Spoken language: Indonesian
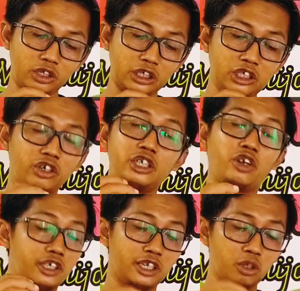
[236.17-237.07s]

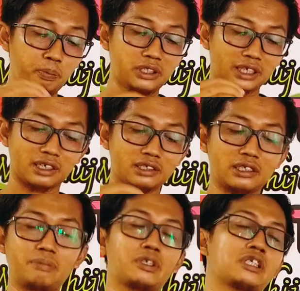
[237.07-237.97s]
ion-ionnya itu bisa
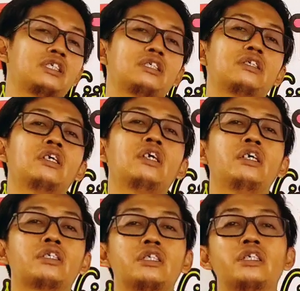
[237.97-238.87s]
terserap ke sini
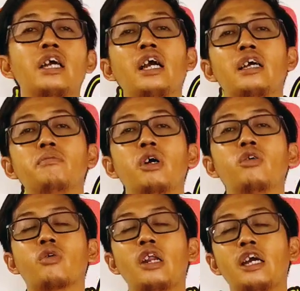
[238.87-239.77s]
sehingga akan
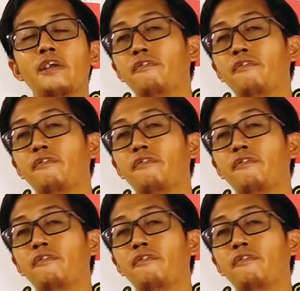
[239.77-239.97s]
mengurangi